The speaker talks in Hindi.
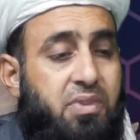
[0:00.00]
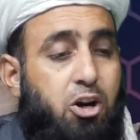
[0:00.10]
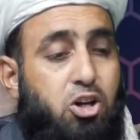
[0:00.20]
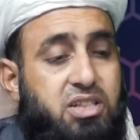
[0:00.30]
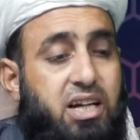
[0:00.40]

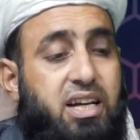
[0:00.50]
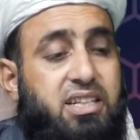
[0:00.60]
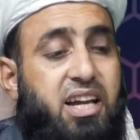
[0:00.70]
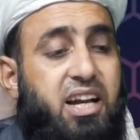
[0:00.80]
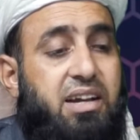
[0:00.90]
और छठा
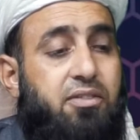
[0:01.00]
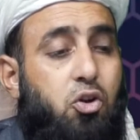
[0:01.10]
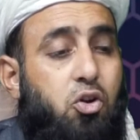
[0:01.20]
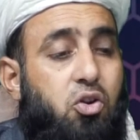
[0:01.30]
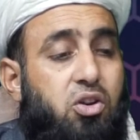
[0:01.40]
ये है कि वो
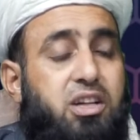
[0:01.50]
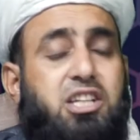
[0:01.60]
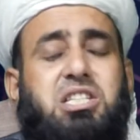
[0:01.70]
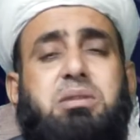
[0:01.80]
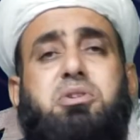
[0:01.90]

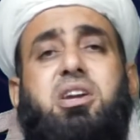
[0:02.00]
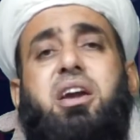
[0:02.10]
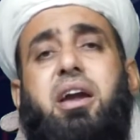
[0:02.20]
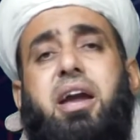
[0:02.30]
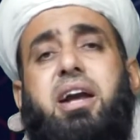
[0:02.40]
किसी भी
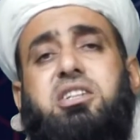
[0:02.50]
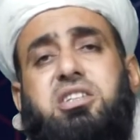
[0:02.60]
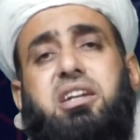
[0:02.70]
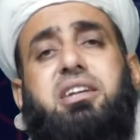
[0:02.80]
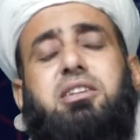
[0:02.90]
एक
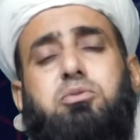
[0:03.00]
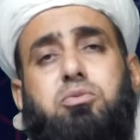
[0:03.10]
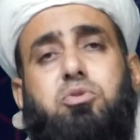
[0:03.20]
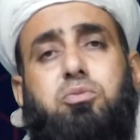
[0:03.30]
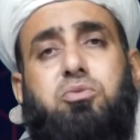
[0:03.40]

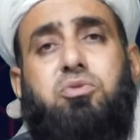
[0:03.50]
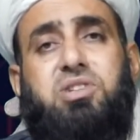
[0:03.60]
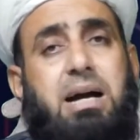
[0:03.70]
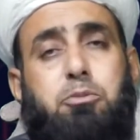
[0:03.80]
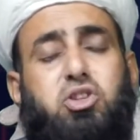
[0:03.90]
शरीयत
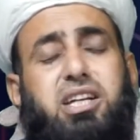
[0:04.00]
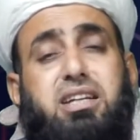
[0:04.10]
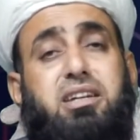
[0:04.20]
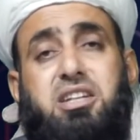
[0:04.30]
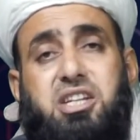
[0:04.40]
या
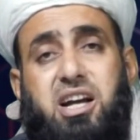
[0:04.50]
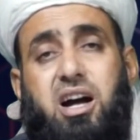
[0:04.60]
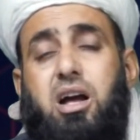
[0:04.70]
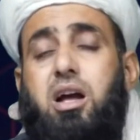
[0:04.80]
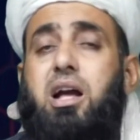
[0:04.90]
मुतन नहीं किया
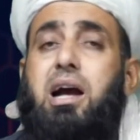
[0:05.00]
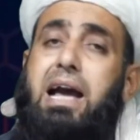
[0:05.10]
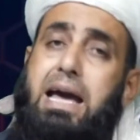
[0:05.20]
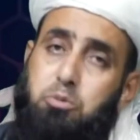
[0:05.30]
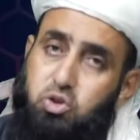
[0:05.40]

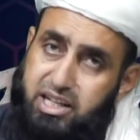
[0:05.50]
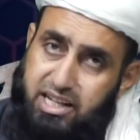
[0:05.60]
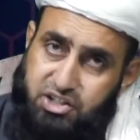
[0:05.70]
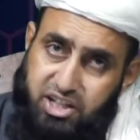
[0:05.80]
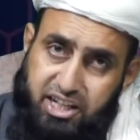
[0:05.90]
गैर मुतन
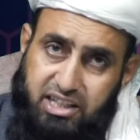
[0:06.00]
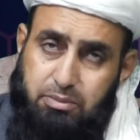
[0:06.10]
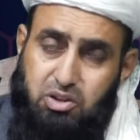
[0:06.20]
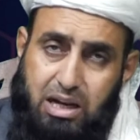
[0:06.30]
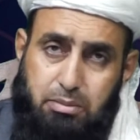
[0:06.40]
शरीयत के
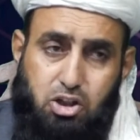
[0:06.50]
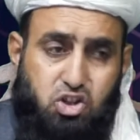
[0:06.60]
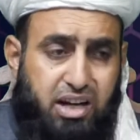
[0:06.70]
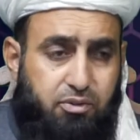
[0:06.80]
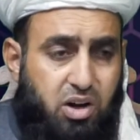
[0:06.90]
मुताबिक
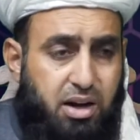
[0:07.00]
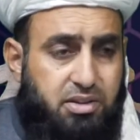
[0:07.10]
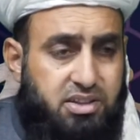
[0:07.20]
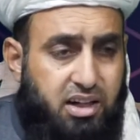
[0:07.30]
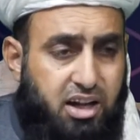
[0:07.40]
जो है वो
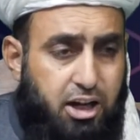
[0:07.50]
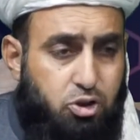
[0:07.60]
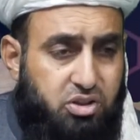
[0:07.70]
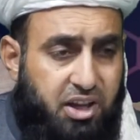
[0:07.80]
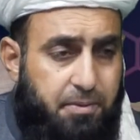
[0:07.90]
सरकार
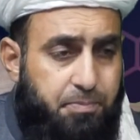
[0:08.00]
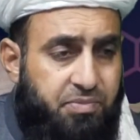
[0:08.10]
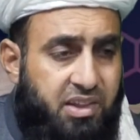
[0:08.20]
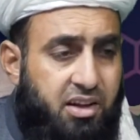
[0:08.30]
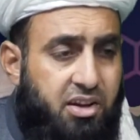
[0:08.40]
जो थे
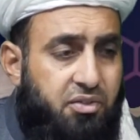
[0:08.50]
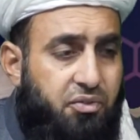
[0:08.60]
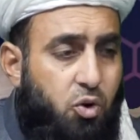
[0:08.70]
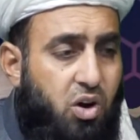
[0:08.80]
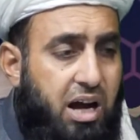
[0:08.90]

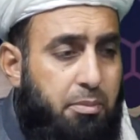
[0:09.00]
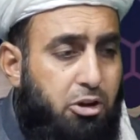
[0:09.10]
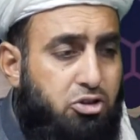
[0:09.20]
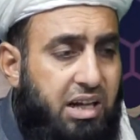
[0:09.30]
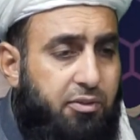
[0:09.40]
वो
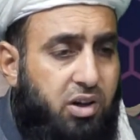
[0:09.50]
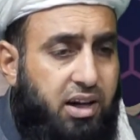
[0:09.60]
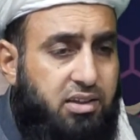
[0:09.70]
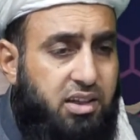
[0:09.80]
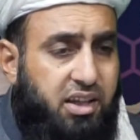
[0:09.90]
अमल जो है वो
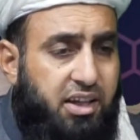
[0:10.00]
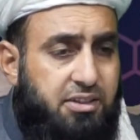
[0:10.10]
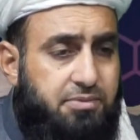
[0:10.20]
करते थे